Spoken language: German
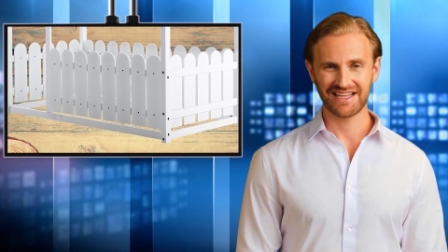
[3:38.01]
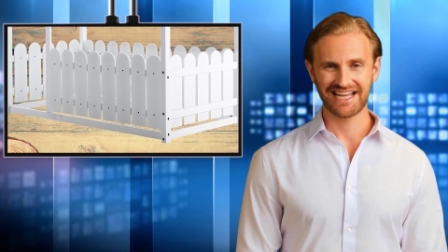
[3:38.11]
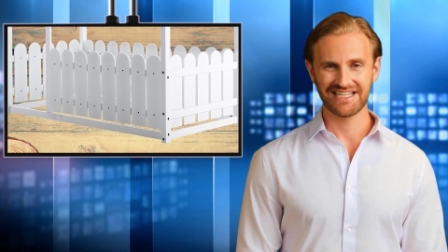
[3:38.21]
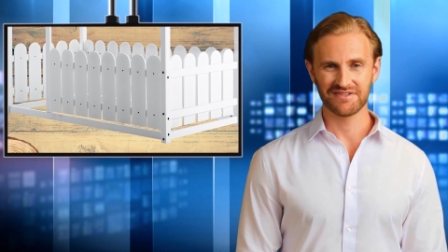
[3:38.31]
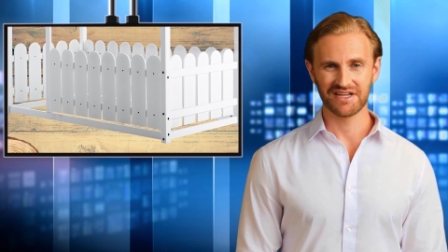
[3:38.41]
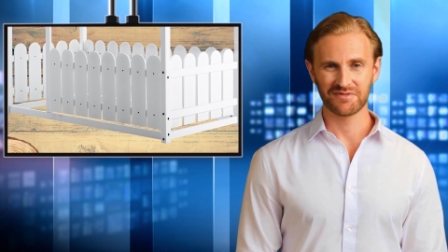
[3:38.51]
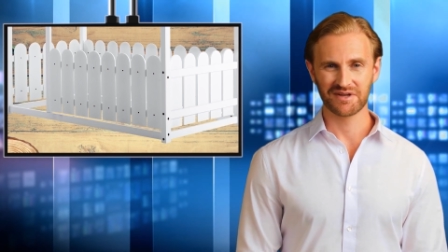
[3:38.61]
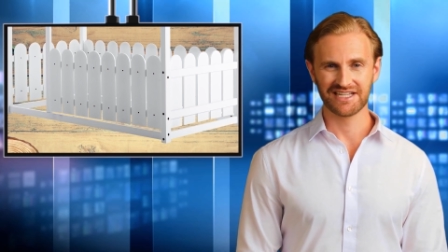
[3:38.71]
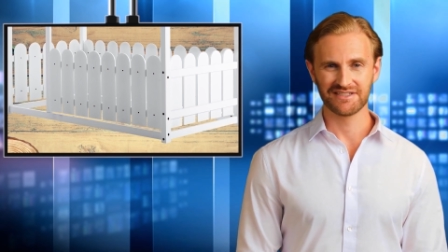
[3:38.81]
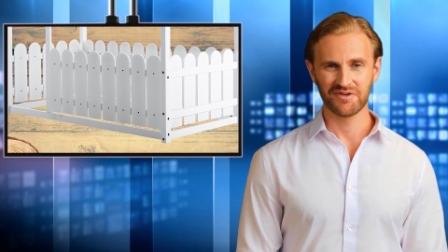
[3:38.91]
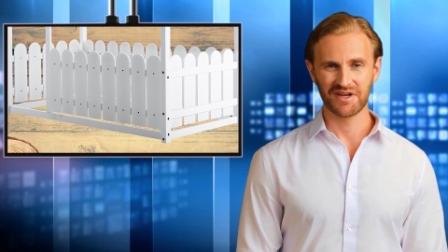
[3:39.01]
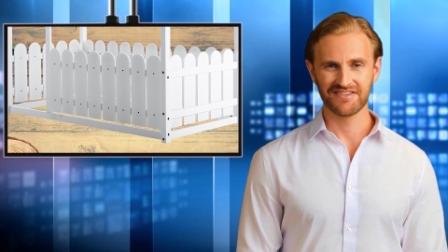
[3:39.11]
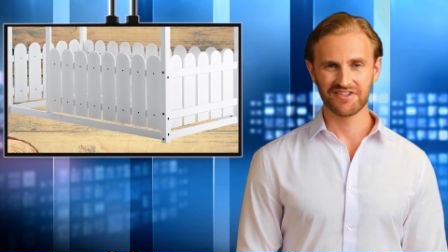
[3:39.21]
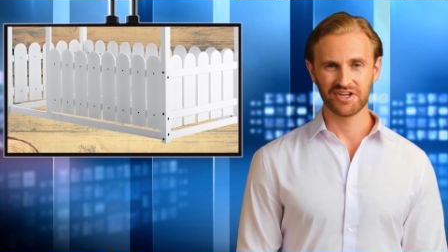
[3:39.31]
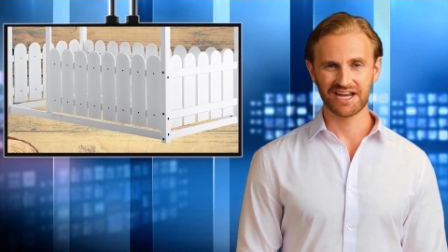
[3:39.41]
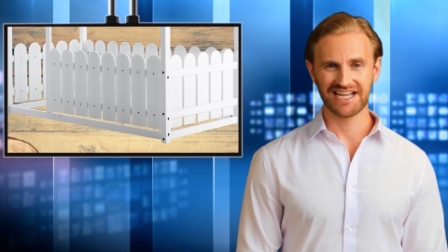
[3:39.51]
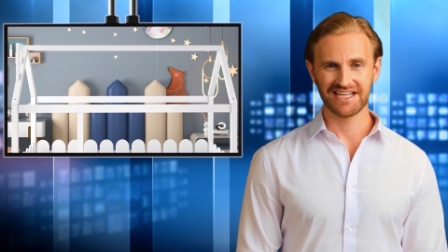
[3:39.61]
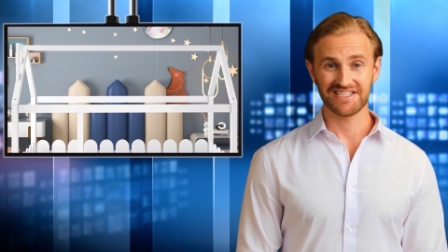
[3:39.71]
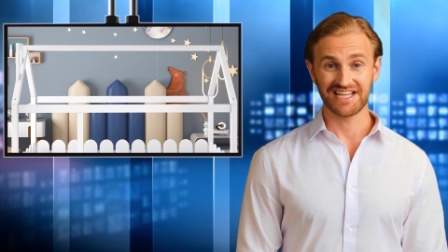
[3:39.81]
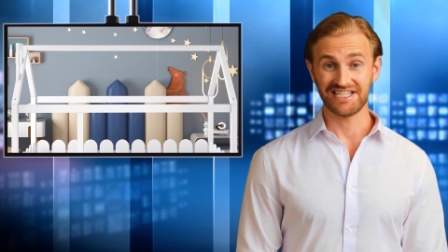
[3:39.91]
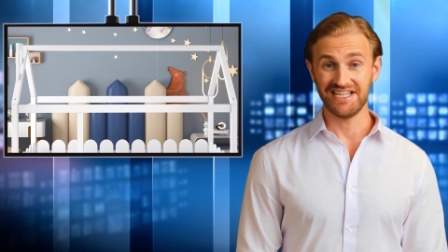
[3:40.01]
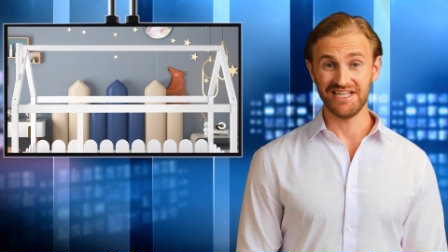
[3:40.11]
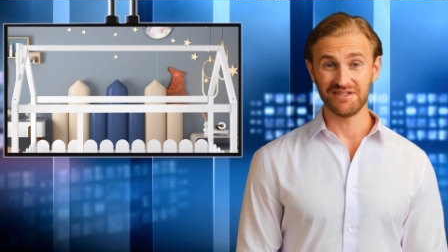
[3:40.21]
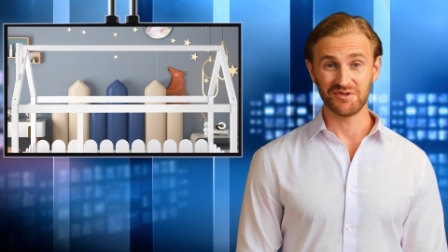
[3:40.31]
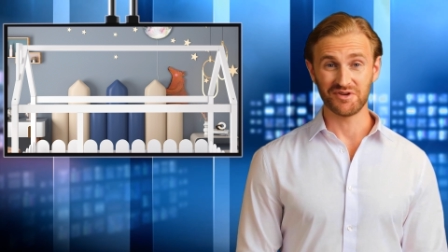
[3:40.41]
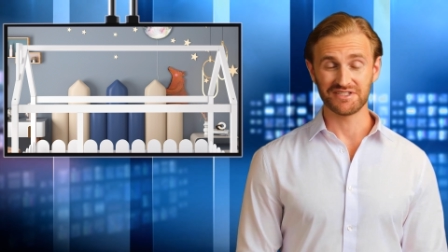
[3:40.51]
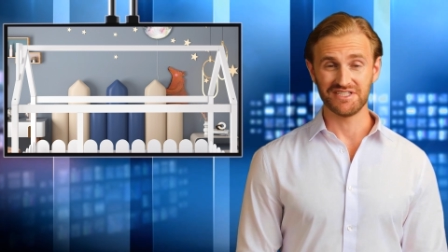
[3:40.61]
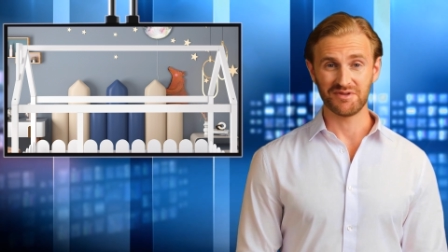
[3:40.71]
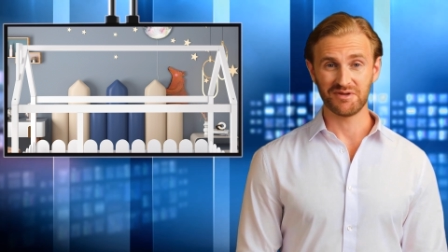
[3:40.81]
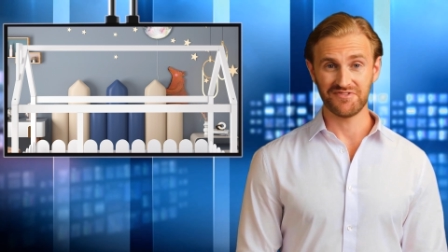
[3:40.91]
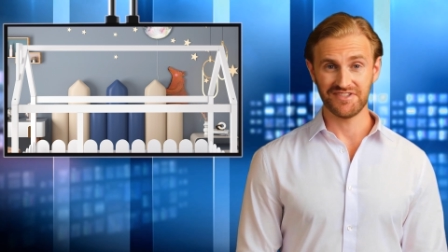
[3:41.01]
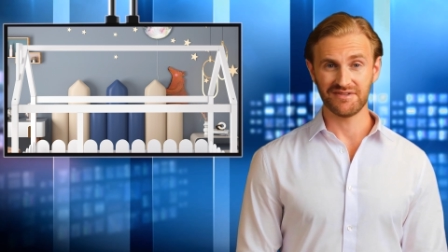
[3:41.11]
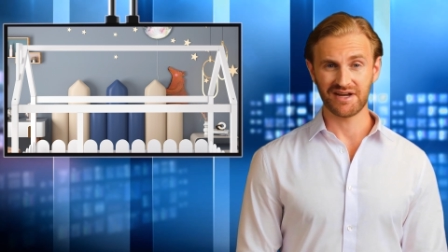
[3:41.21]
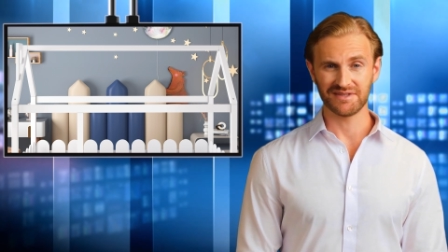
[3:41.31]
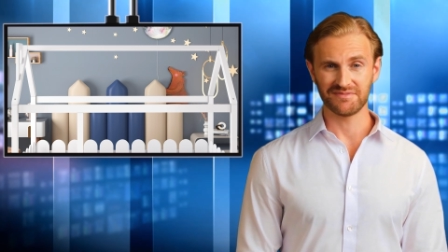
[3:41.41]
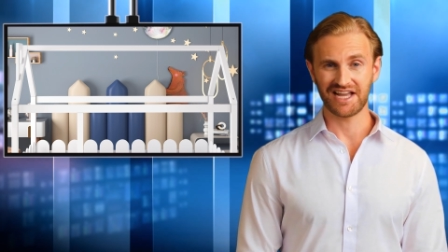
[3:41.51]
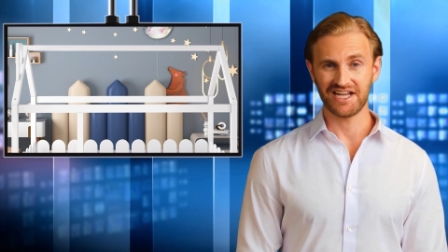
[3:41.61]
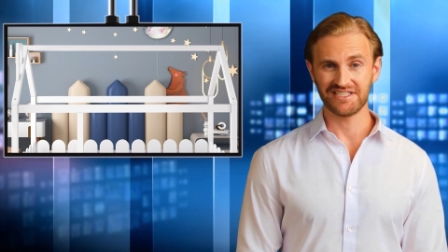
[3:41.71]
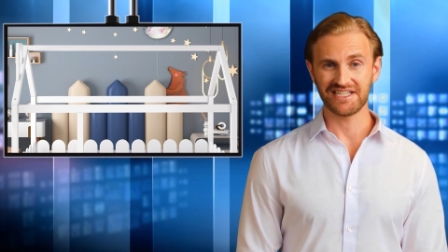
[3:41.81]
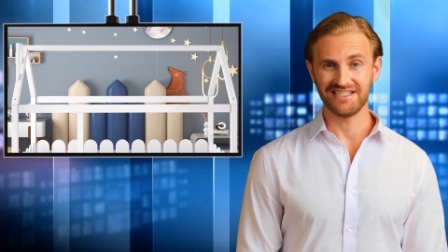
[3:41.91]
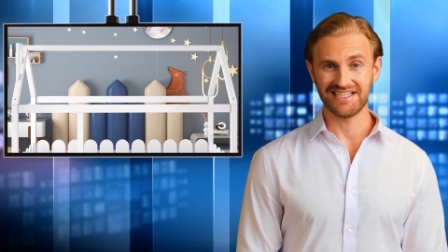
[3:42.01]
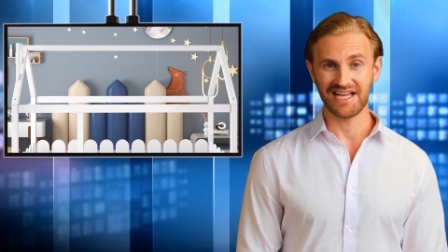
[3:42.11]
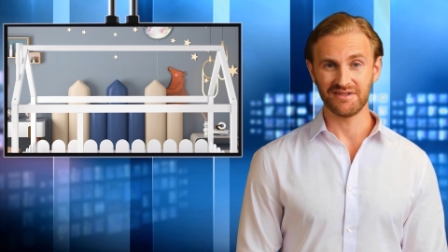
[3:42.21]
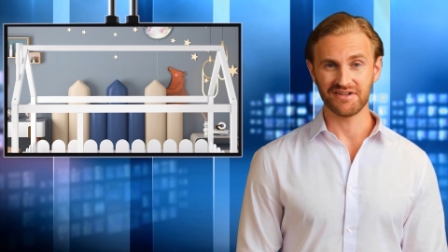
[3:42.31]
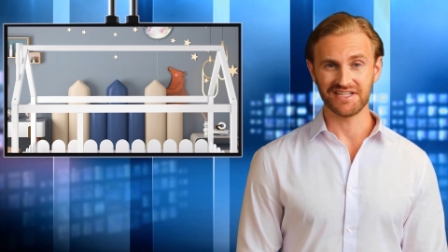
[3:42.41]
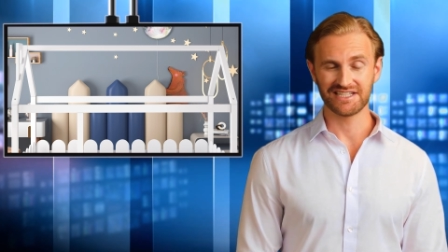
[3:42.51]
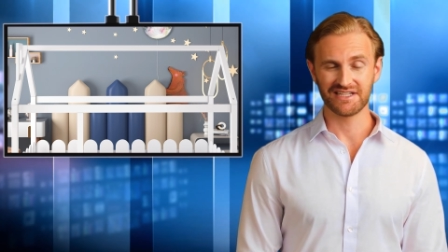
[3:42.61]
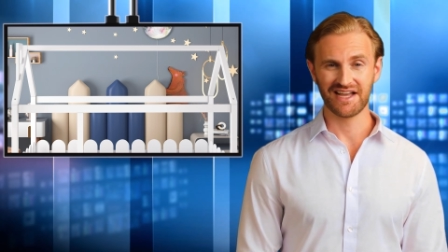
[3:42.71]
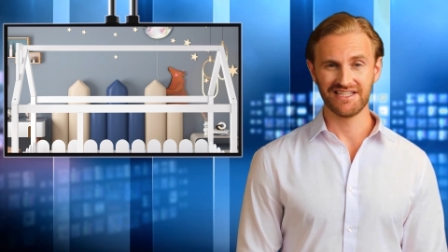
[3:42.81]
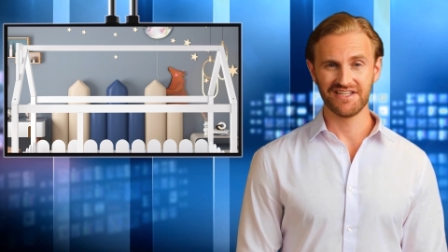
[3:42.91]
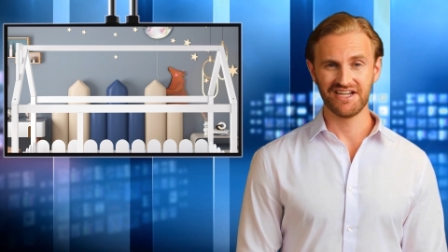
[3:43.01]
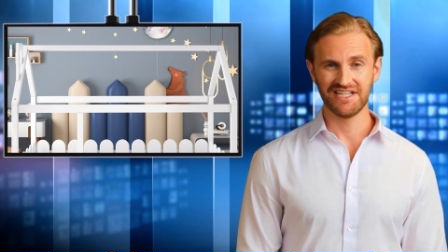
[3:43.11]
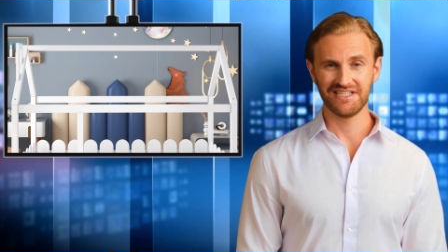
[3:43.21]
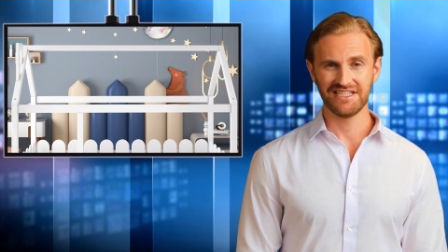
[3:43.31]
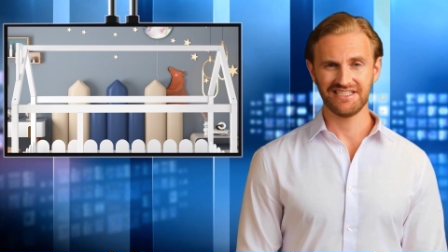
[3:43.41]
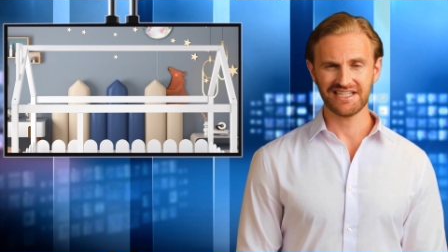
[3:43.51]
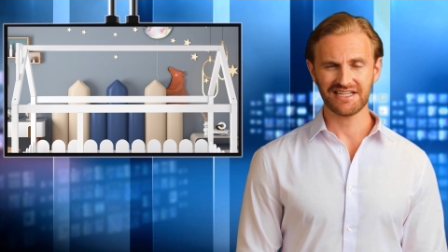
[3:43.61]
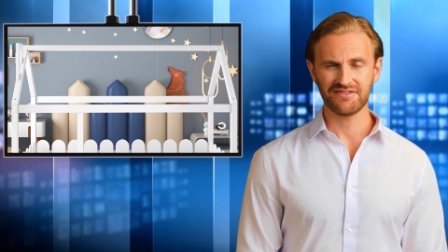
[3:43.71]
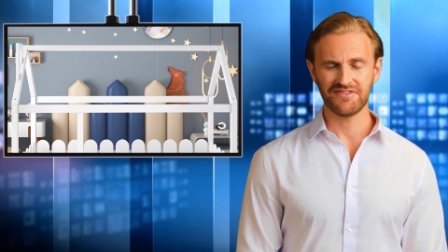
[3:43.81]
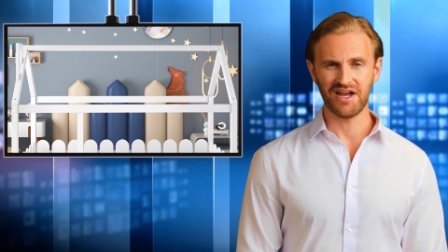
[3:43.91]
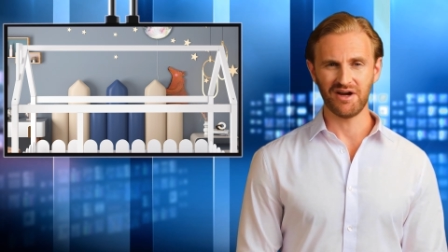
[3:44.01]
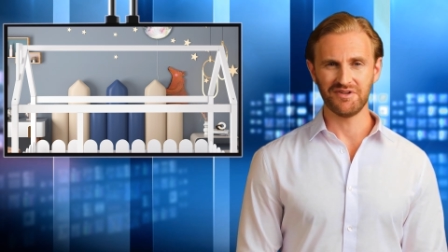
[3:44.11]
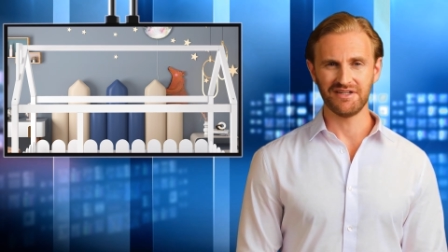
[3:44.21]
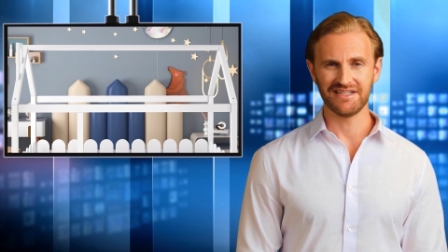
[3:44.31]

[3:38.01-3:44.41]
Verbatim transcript: Als wir A Place for Everything in sarekaink.com auf den Markt brachten, hatten wir zwei verschiedene Ziele vor Augen,